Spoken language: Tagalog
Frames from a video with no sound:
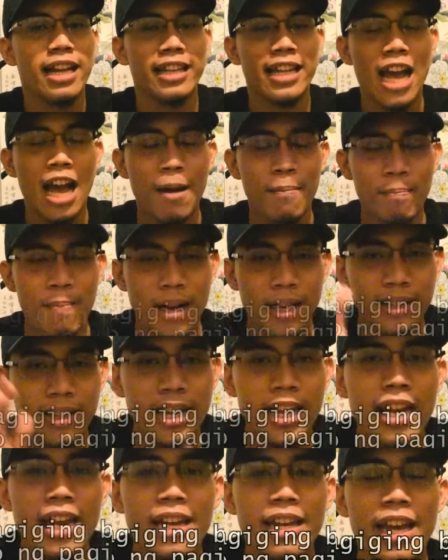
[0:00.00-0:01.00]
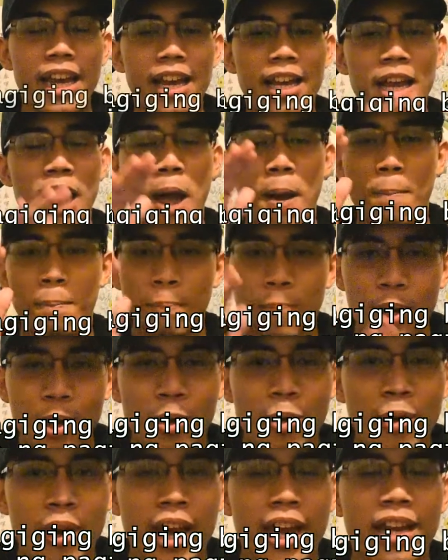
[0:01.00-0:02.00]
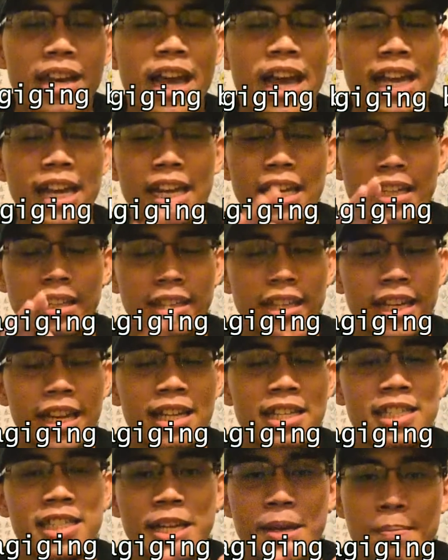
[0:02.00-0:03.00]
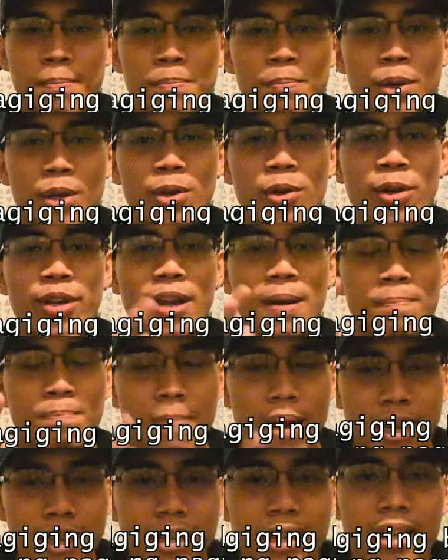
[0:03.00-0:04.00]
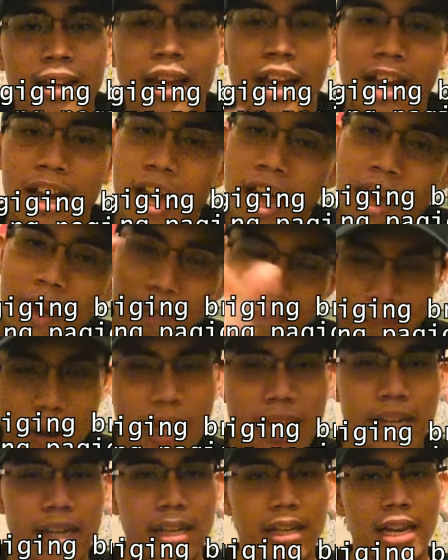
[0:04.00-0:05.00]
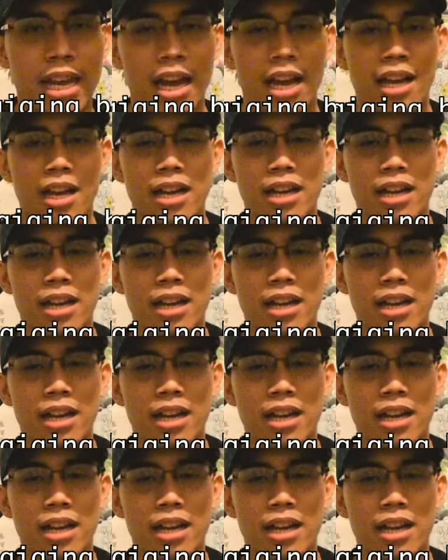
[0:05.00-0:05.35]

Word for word: na ang pagiging broken ay hindi simbolo ng pagiging mahina.